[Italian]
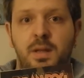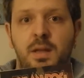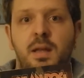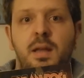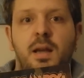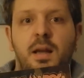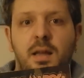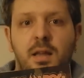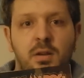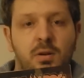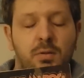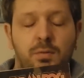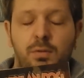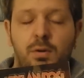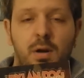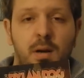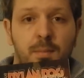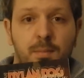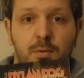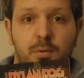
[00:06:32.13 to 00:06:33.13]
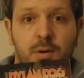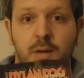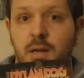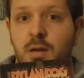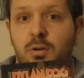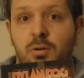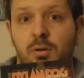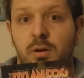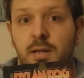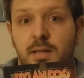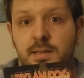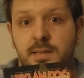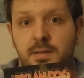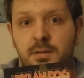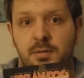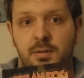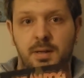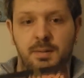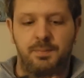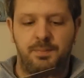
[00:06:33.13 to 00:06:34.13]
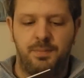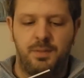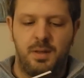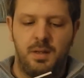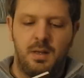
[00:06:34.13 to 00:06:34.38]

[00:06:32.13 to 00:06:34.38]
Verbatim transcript: e a chi non vuole book in collezione